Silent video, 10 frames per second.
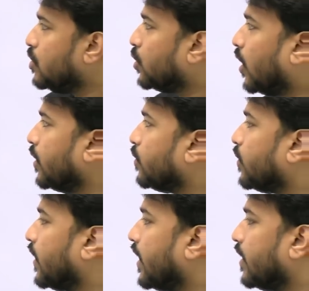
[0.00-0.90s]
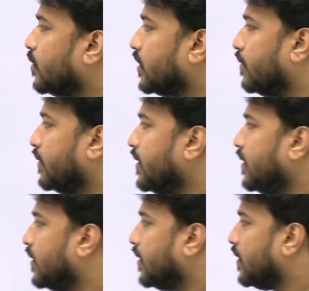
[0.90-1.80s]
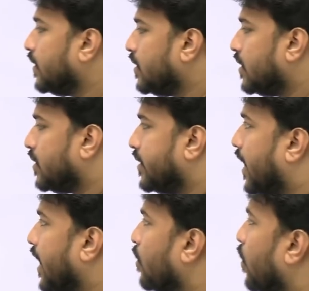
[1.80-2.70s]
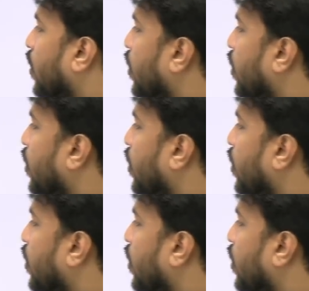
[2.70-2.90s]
সঠিক উত্তর এখানে হয়ে যাবে ঝাড়খণ্ড